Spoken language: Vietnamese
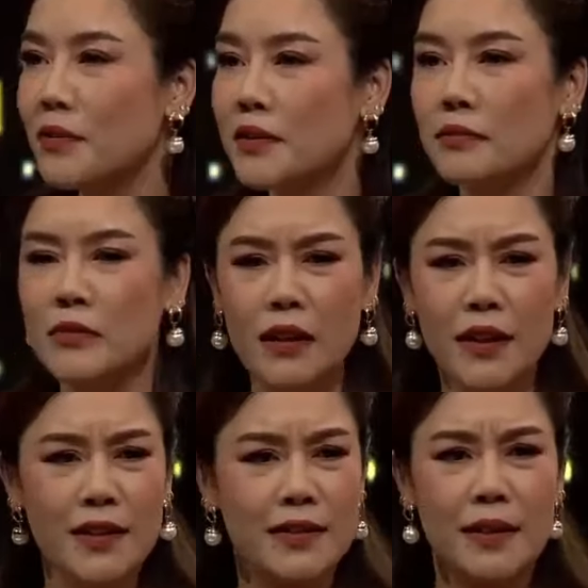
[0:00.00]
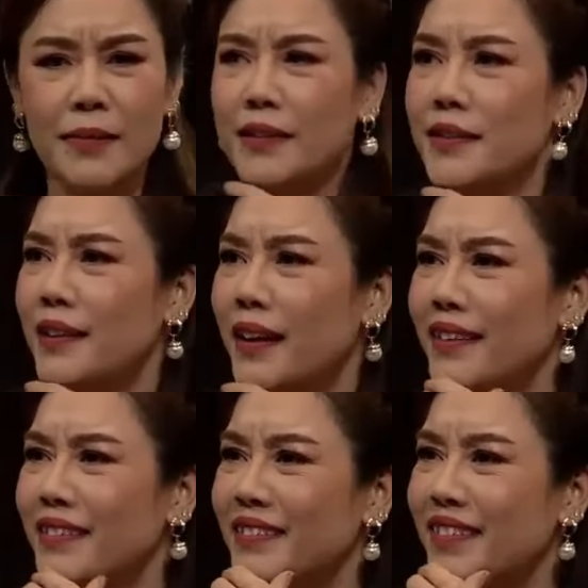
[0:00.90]
xong rồi sao hôm nay tự nhiên
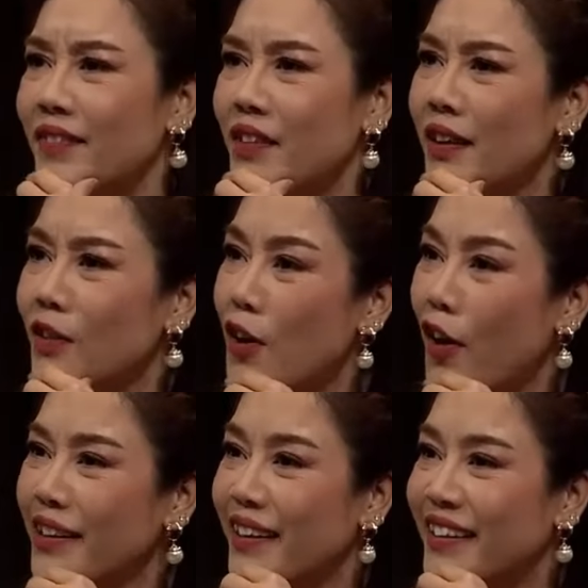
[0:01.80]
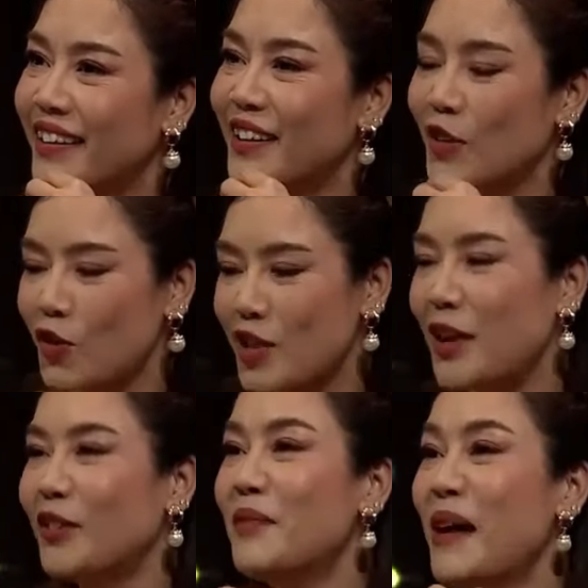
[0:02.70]
lại vẫn hơi nó đói nhỉ? Thôi cho
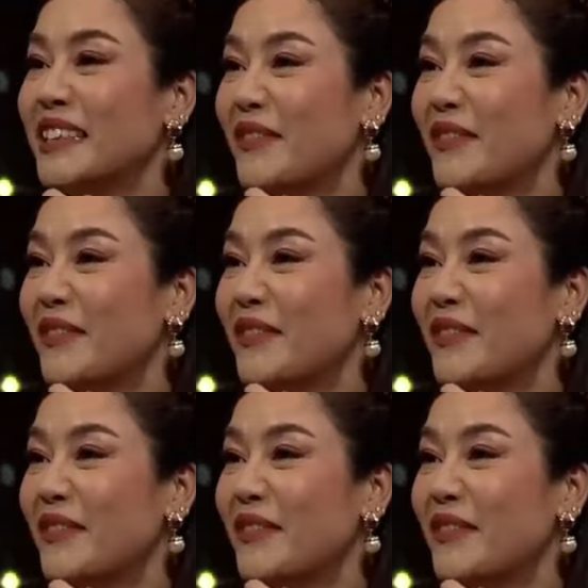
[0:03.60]
cháu thêm